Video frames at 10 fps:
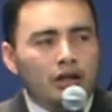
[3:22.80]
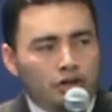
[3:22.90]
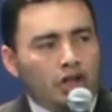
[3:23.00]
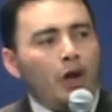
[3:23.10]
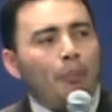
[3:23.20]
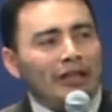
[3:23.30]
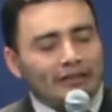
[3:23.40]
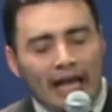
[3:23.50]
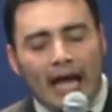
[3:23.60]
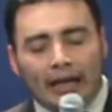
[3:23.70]
Yo quiero
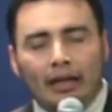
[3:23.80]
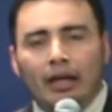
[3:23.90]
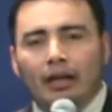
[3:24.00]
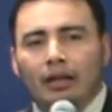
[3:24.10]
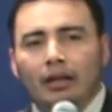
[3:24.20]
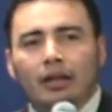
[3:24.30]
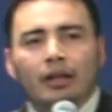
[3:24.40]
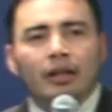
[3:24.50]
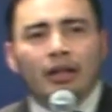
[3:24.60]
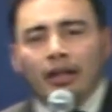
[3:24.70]
pensar
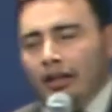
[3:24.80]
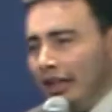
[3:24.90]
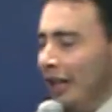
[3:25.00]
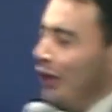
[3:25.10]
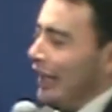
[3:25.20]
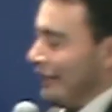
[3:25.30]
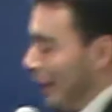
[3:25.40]
y tengo la